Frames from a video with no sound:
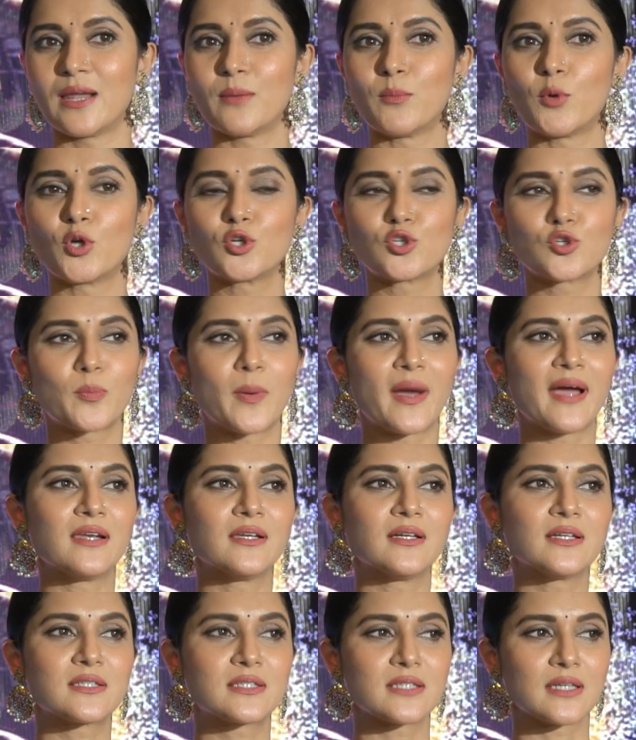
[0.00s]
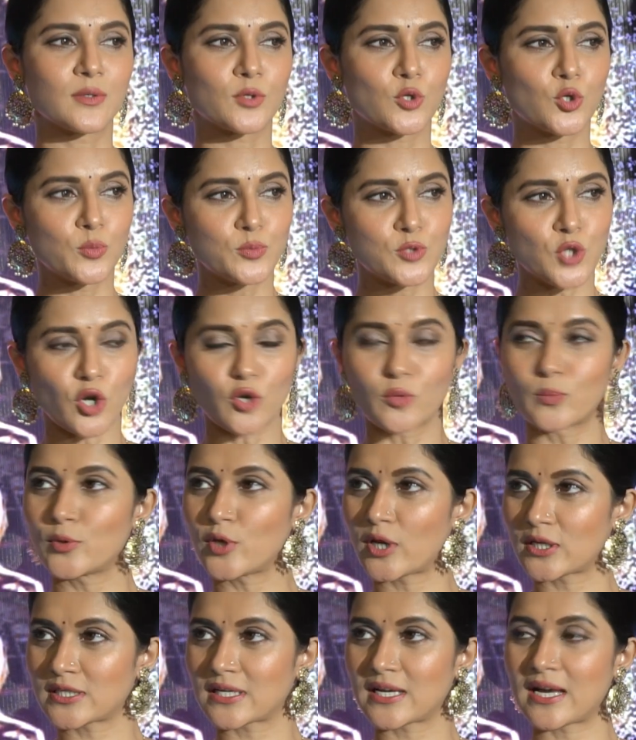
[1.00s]
মন্টু পাইলট খুব
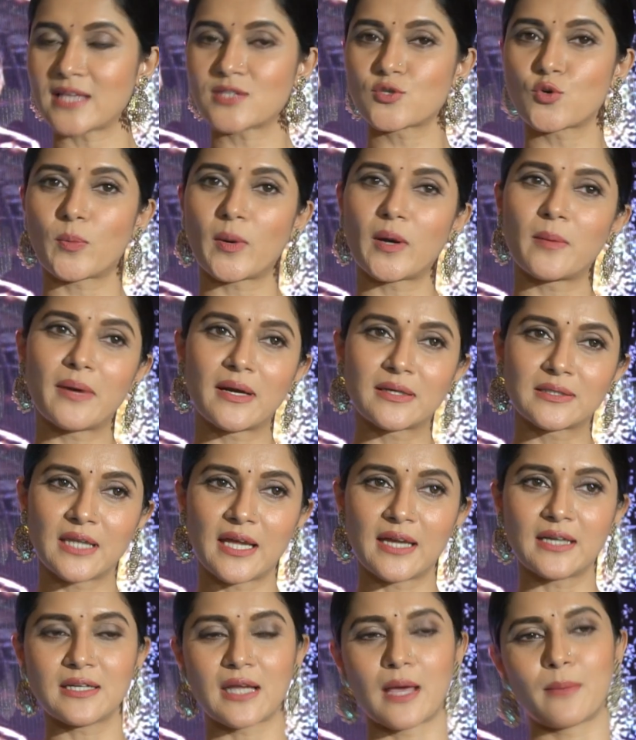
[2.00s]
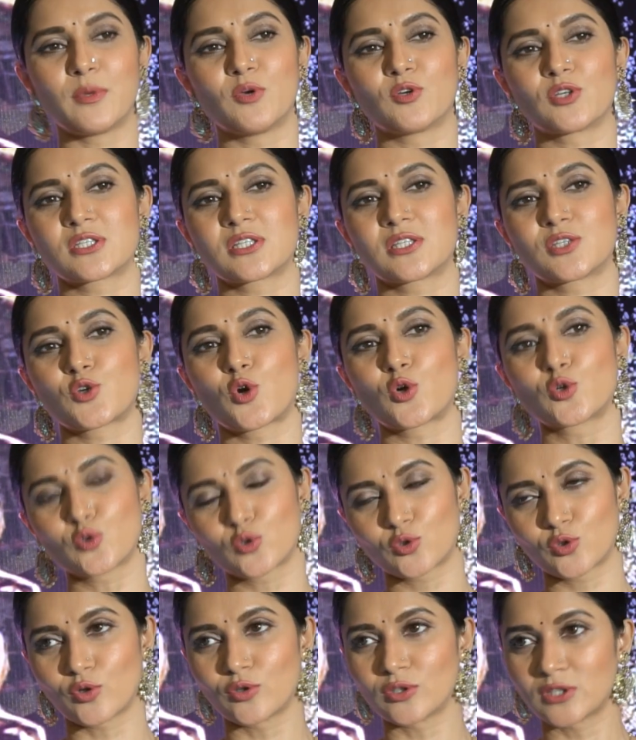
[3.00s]
জনপ্রিয় একটা কাজ ওপার বাংলার আমি ওটার সাথে
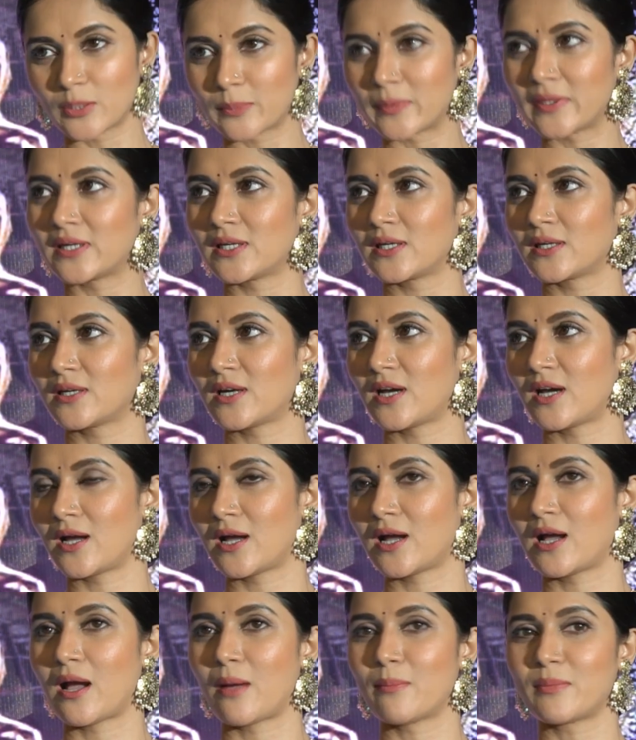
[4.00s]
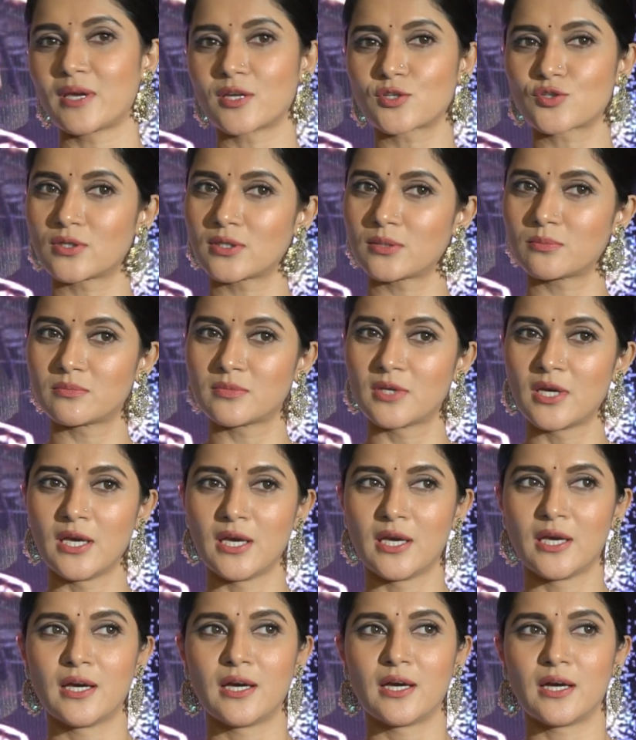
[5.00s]
সংযুক্ত হতে পেরে আমি আসলে
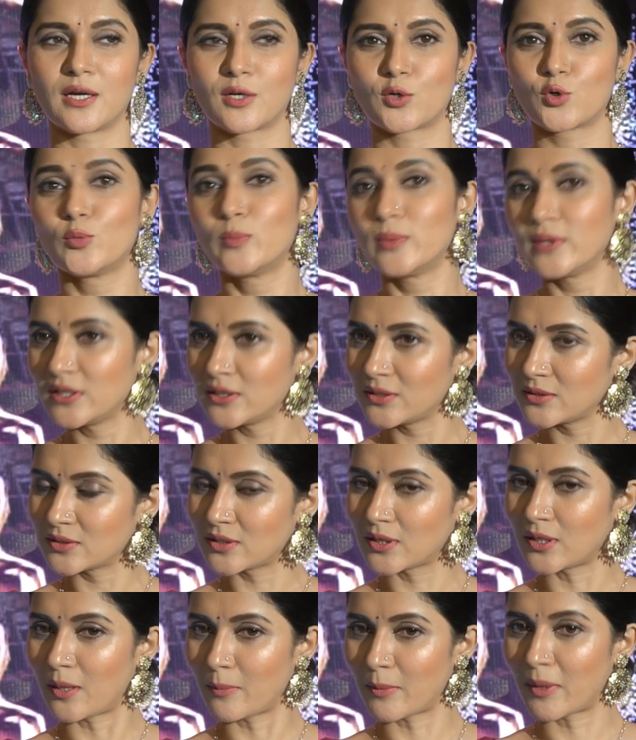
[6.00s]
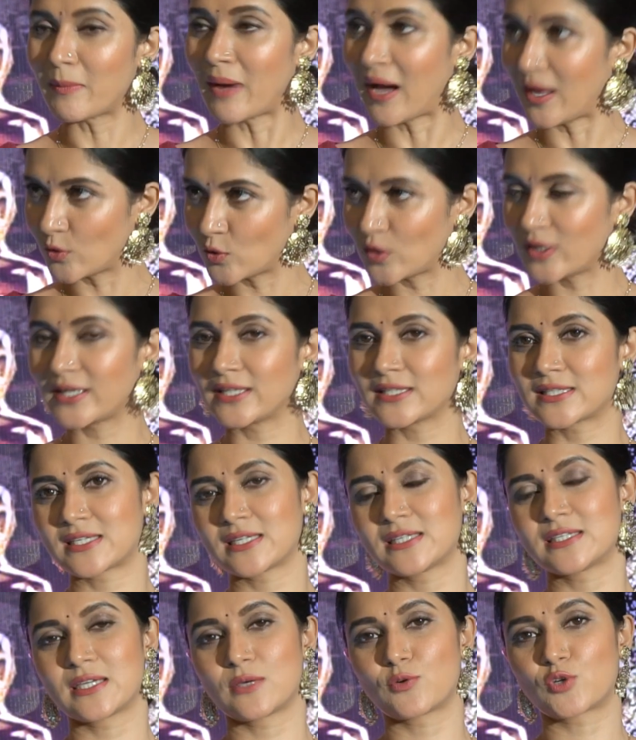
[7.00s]
খুবই আমার ভালো
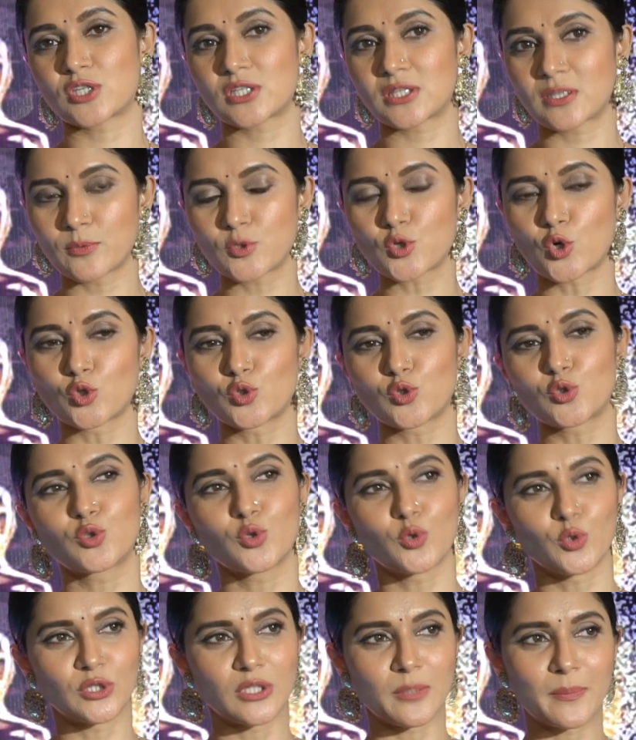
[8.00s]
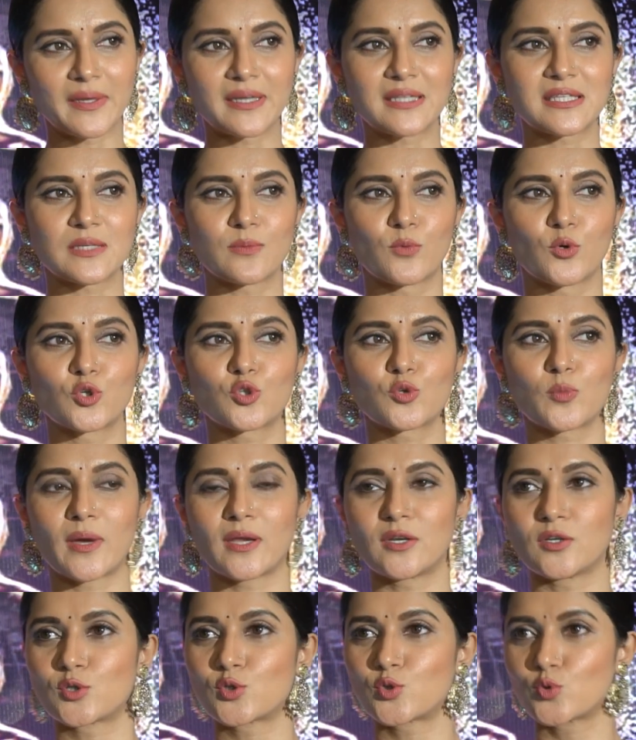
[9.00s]
লেগেছে যে ওটার সাথে আমি সংযুক্ত হতে পেরেছি মন্টু
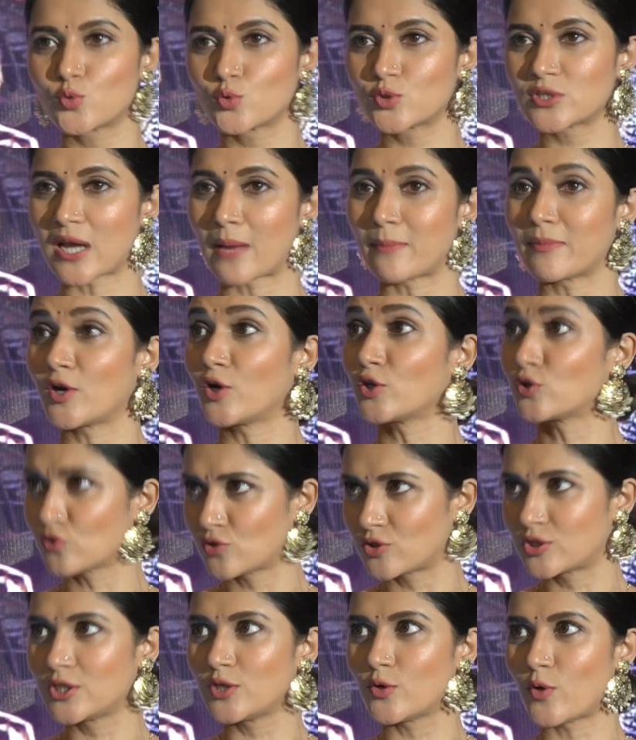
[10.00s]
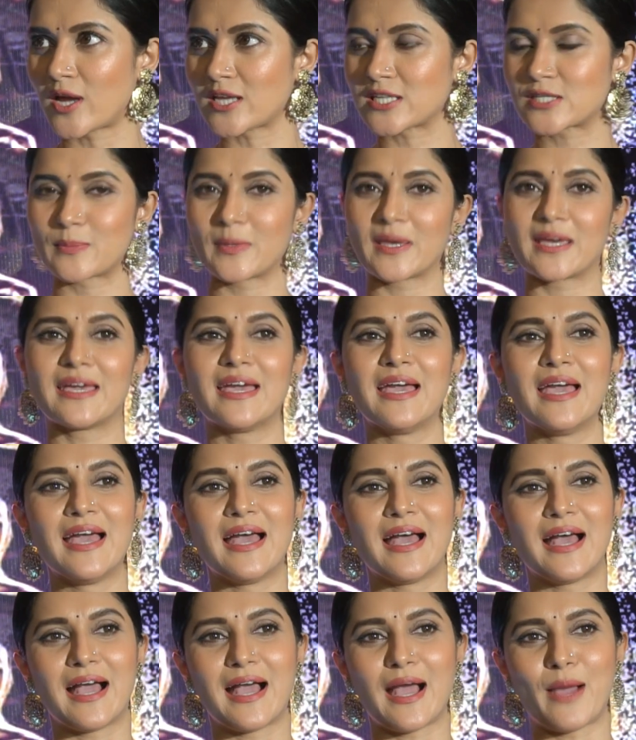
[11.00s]
পাইলট টু সামনে হয়তো থ্রিও আসবে
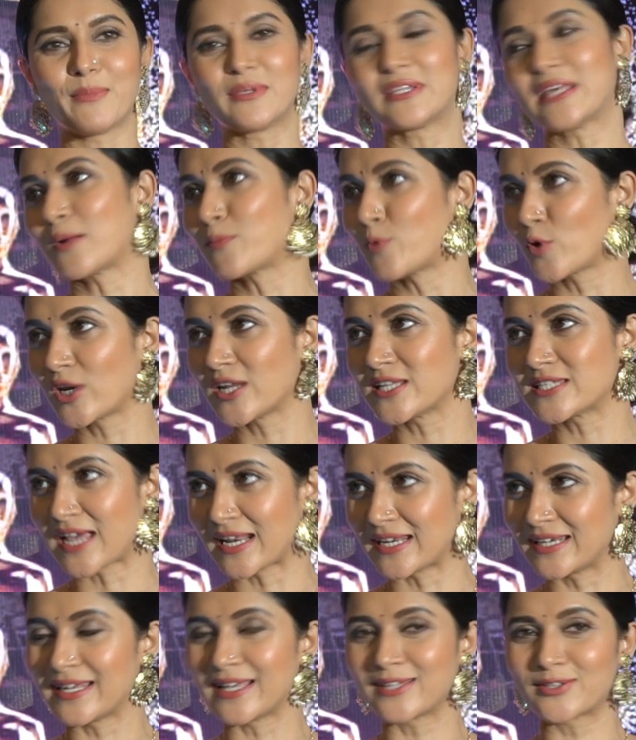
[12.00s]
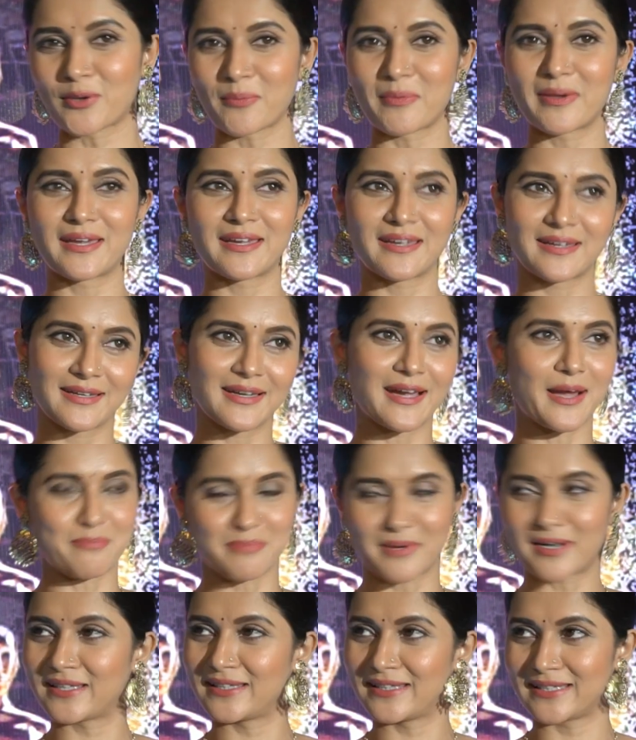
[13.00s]
আমি থাকবো কিনা জানি না তবে
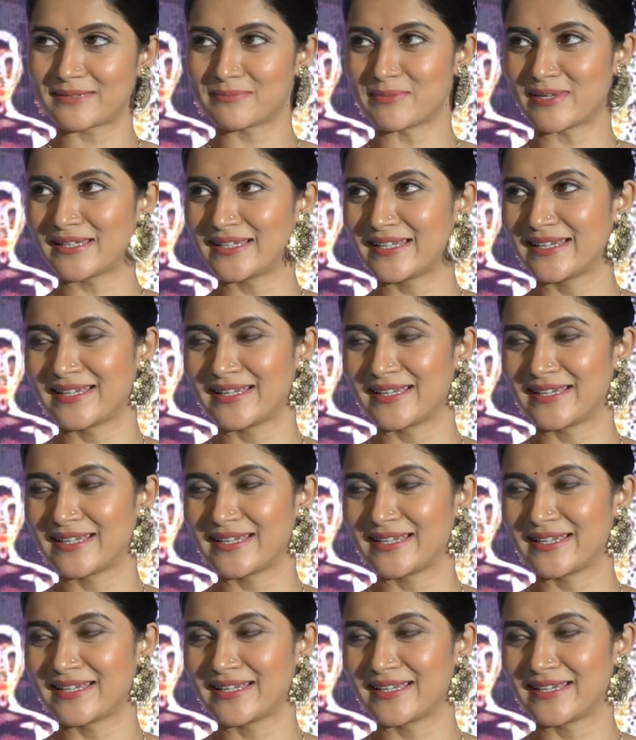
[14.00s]
আপনারা দেখবেন